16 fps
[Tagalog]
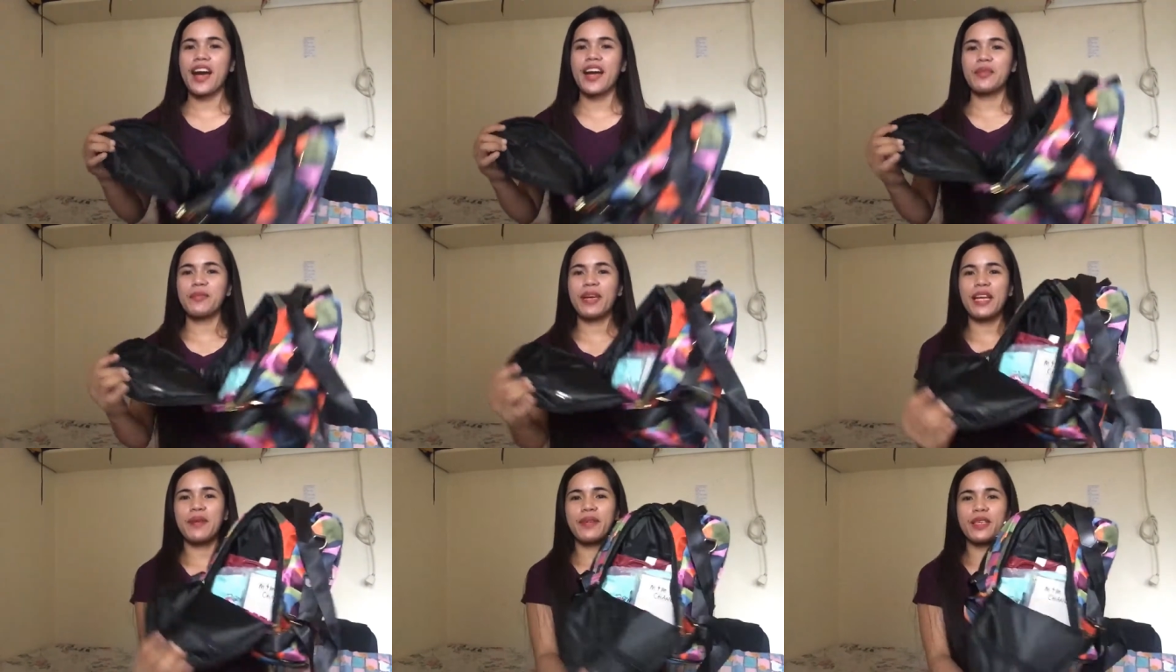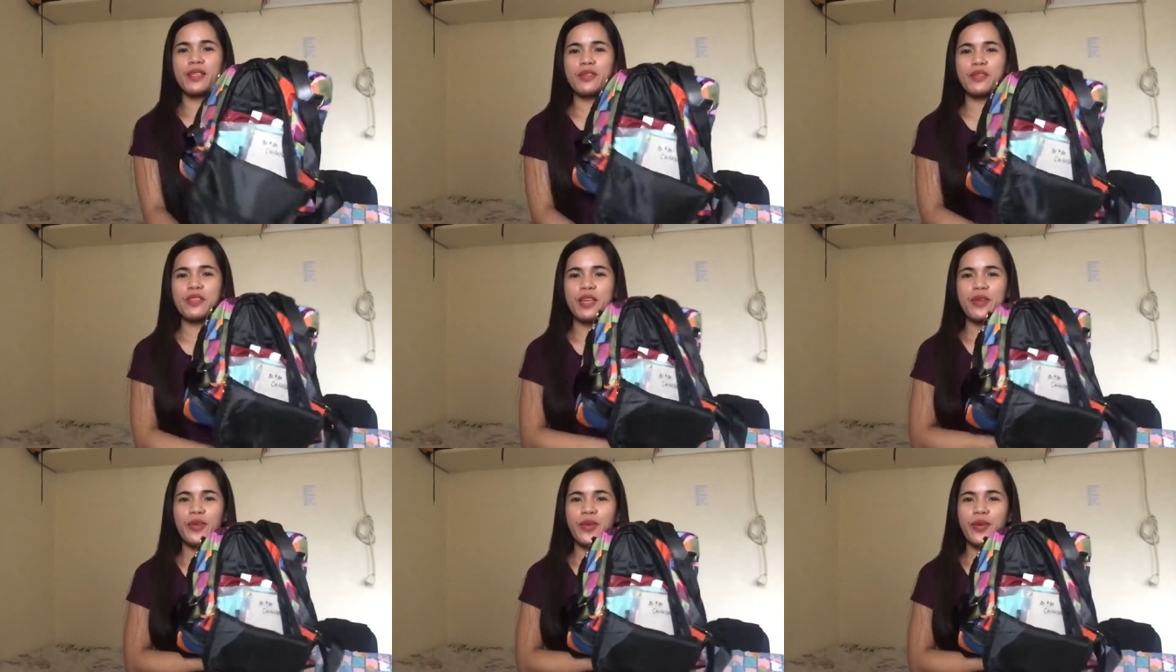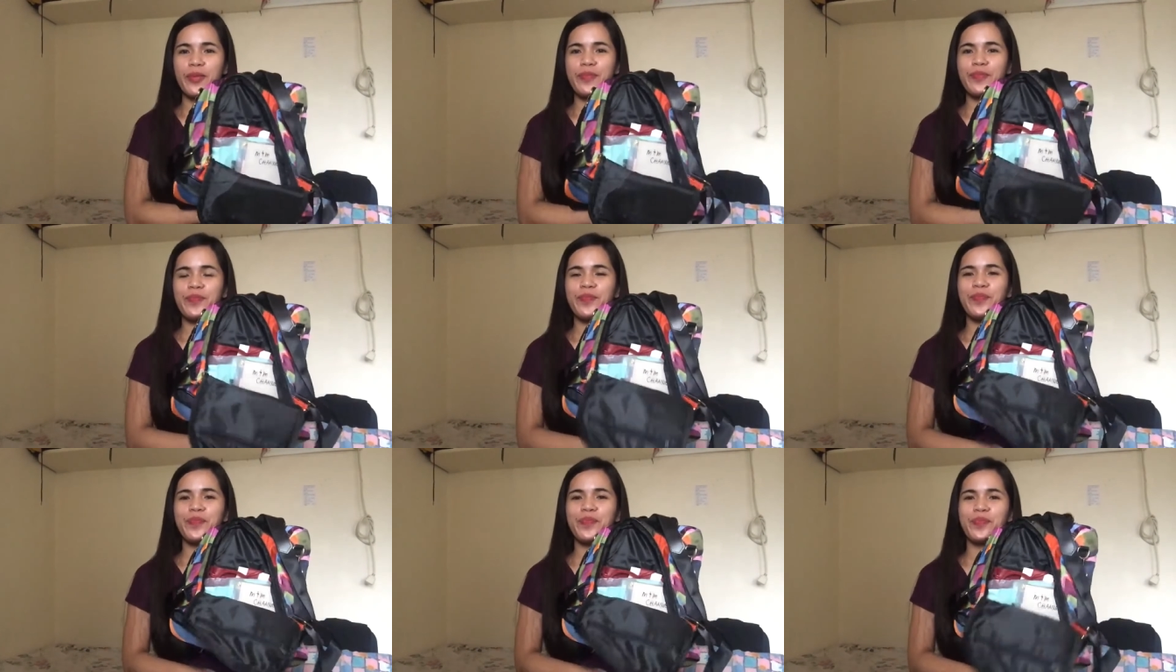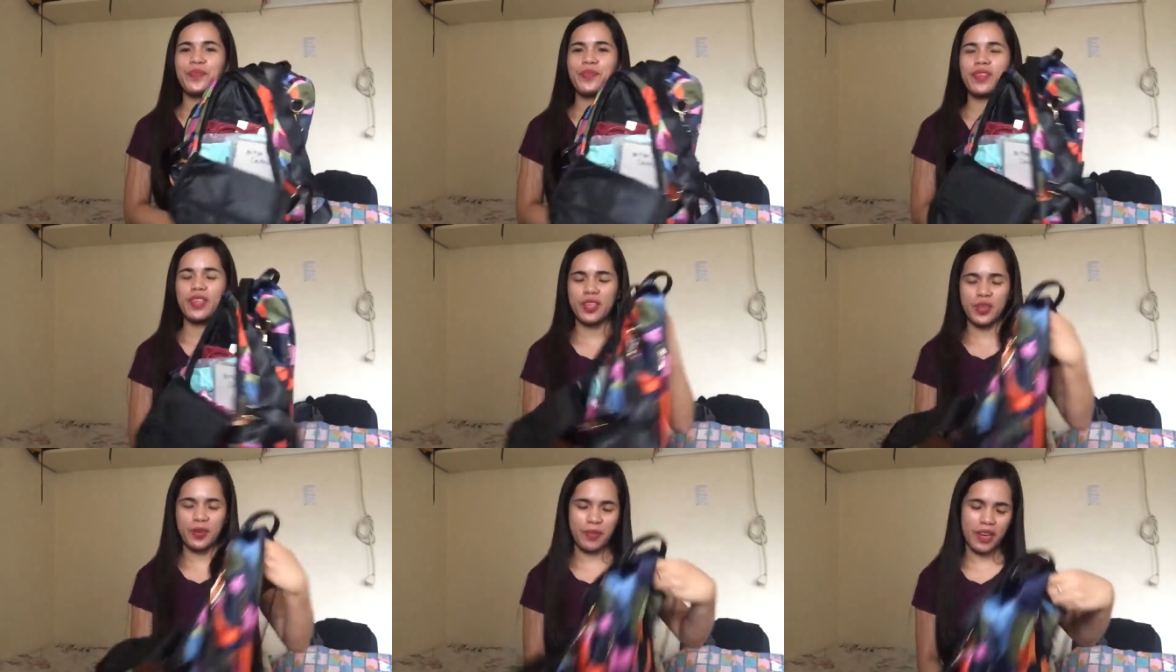At may laman to sa loob.
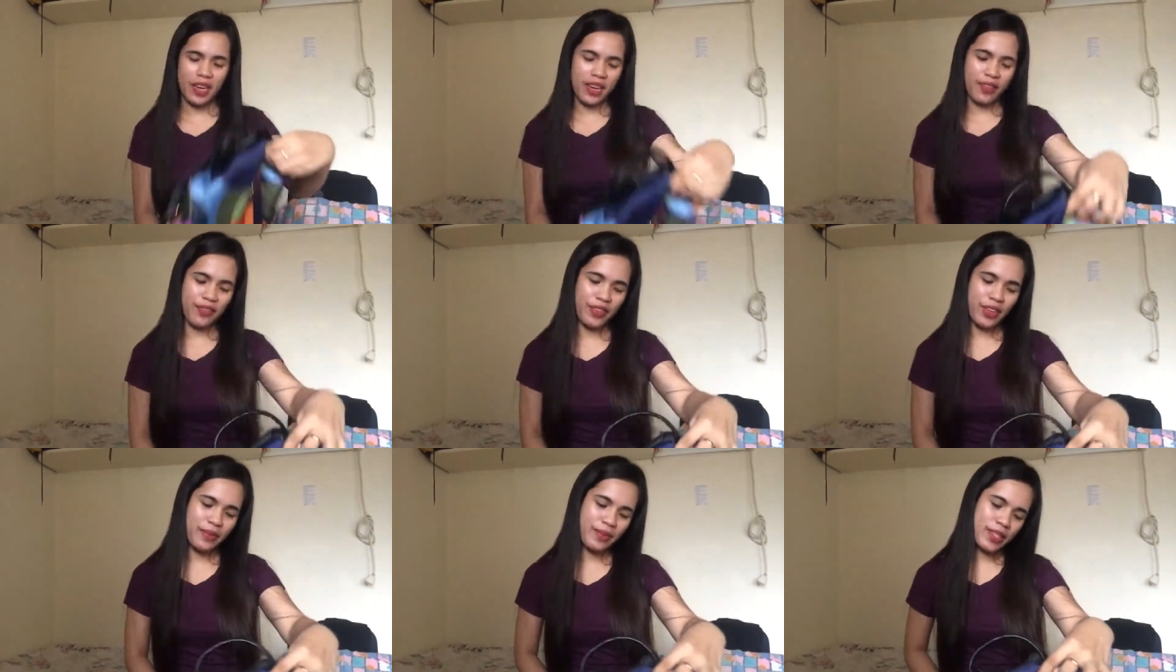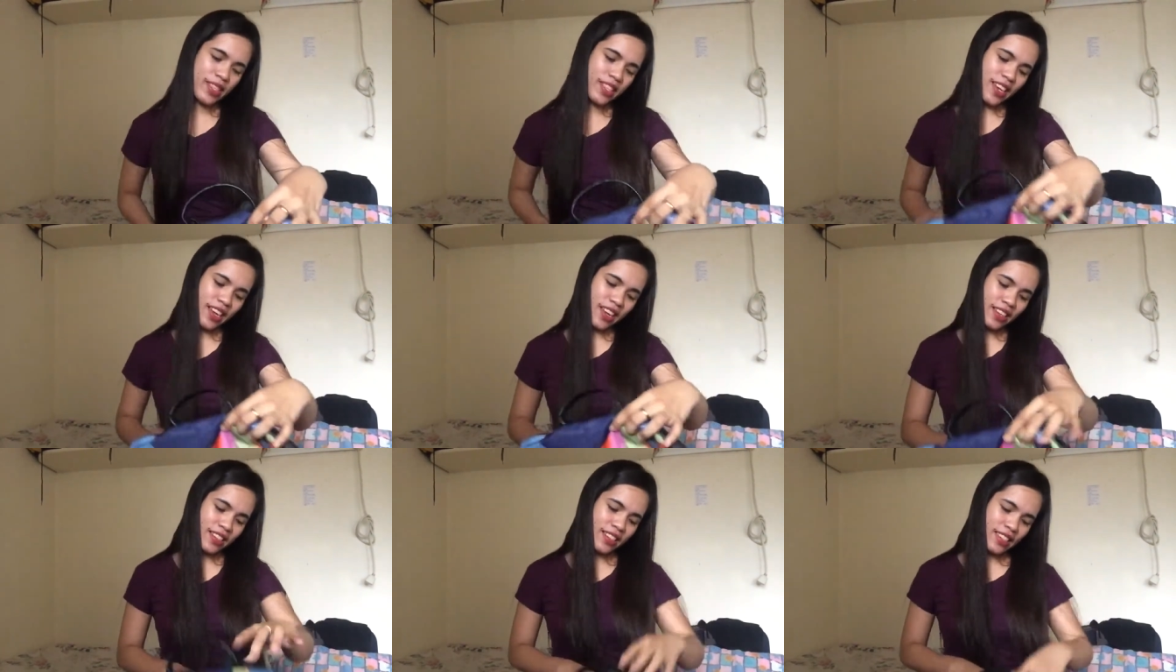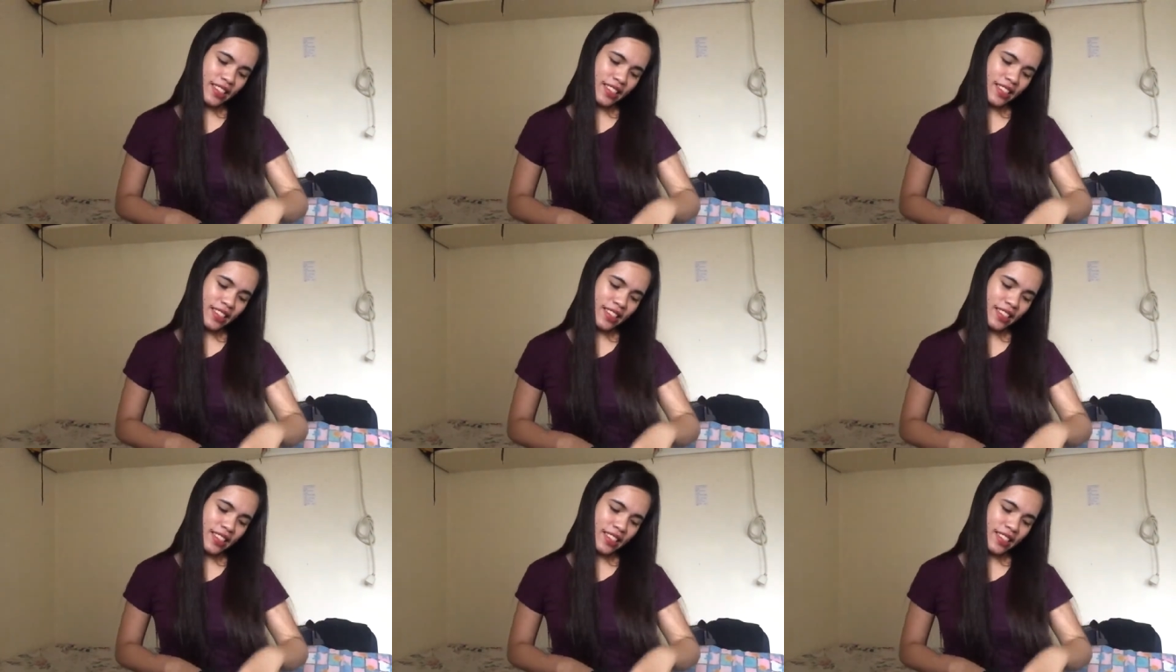Yung mga freebies niya.